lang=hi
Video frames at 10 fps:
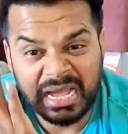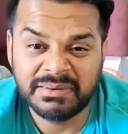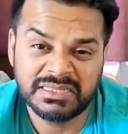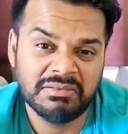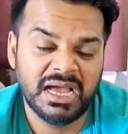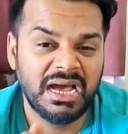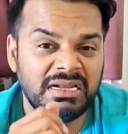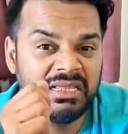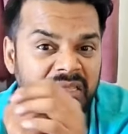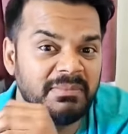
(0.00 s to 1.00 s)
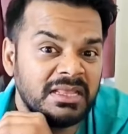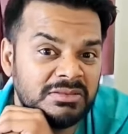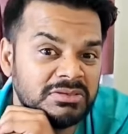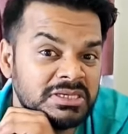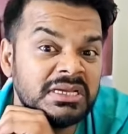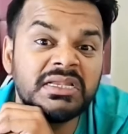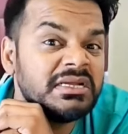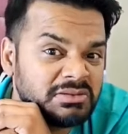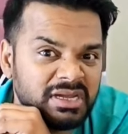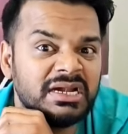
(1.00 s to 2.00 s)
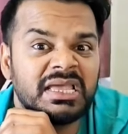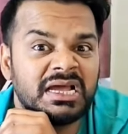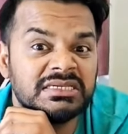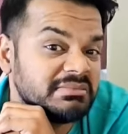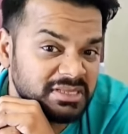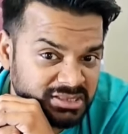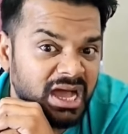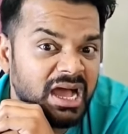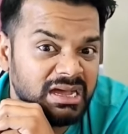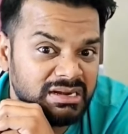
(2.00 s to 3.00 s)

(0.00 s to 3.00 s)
अब मैं क्या बताऊँ यार मेरे दोस्त टीटू के लड़के का जन्मदिन था